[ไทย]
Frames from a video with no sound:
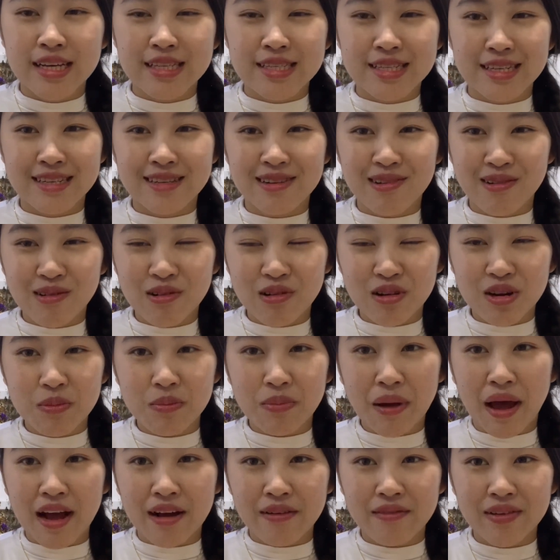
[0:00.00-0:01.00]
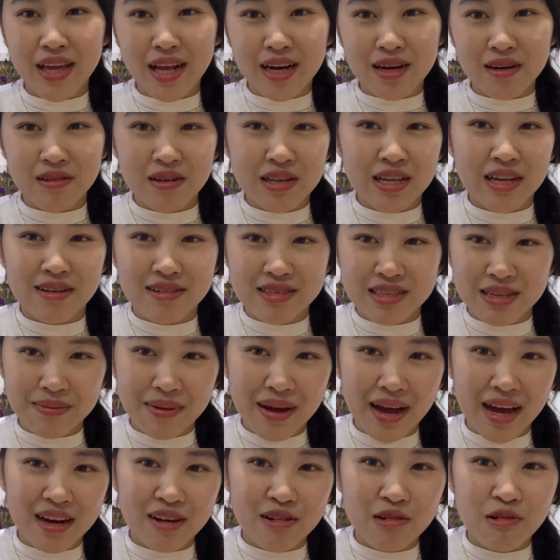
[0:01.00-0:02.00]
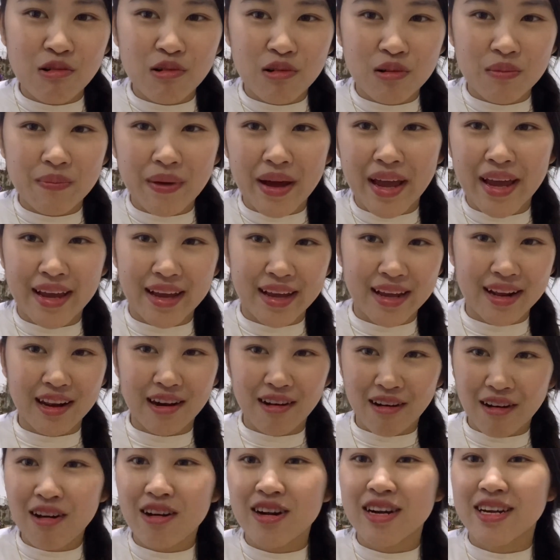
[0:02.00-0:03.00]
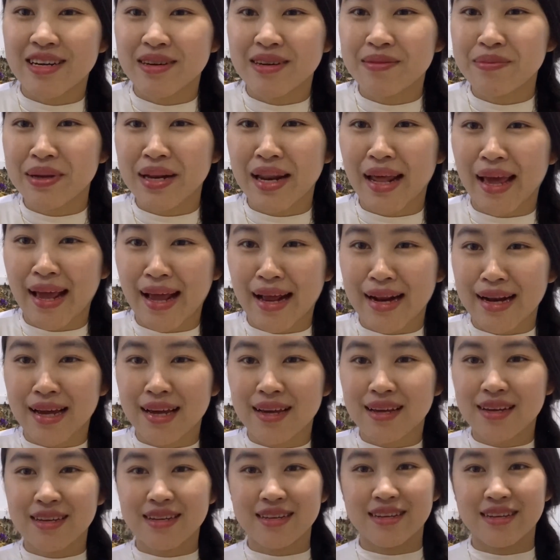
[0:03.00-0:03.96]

ซึ่งน้องรถพักเวียกเนาะเดี๋ยวจะพาทุกคนไปเลาะเด้อมะเร็งนะ